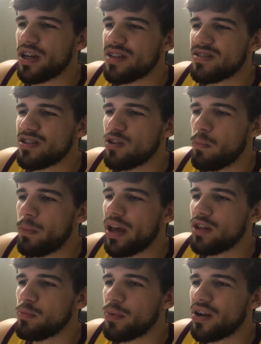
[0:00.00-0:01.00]
chegue assim tão
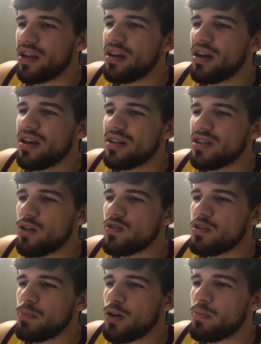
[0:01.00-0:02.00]
perto, porém tem um
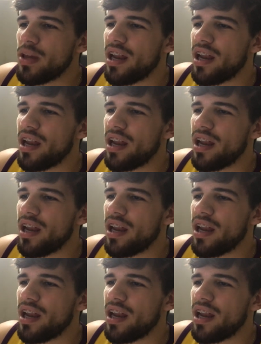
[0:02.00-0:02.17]
desempenho